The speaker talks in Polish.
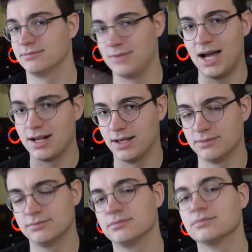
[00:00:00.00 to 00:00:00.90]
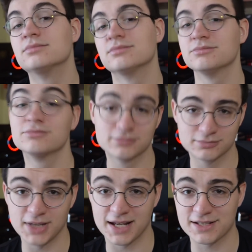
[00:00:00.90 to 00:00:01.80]
ale
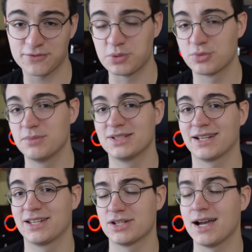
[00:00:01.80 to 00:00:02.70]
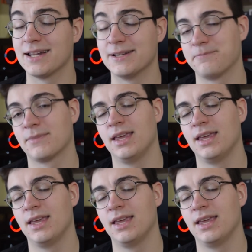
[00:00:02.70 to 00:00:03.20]
jak zawsze musi być jakieś ale.